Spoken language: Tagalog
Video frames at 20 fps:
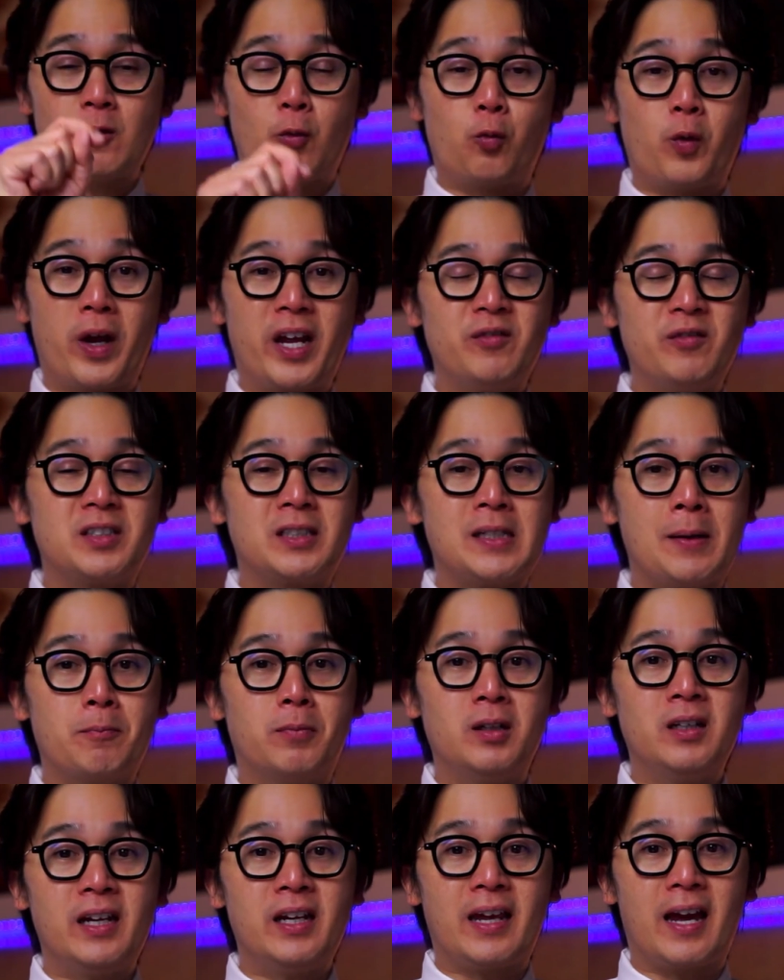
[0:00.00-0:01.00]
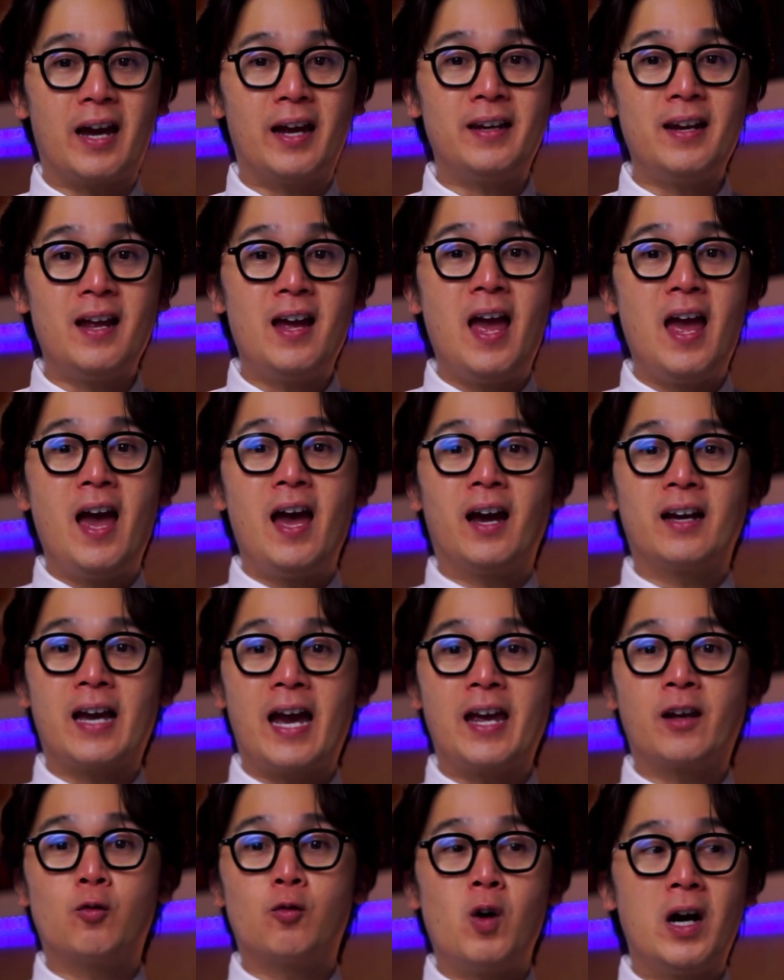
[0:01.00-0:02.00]
wave symbol na yan
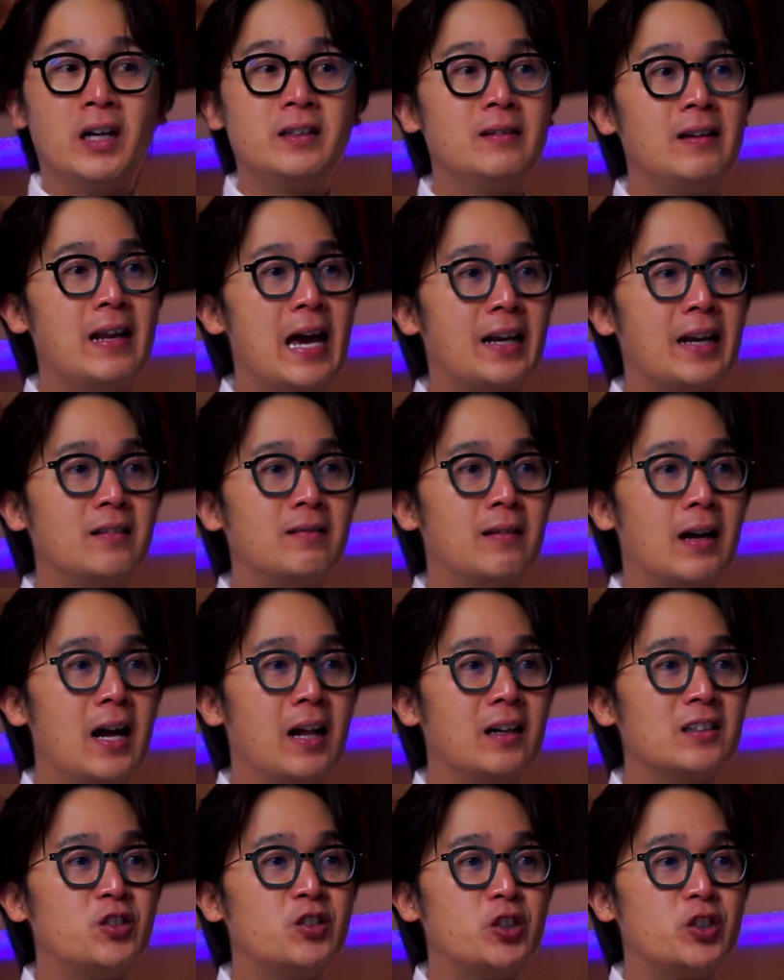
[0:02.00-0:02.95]
kay quadrilateral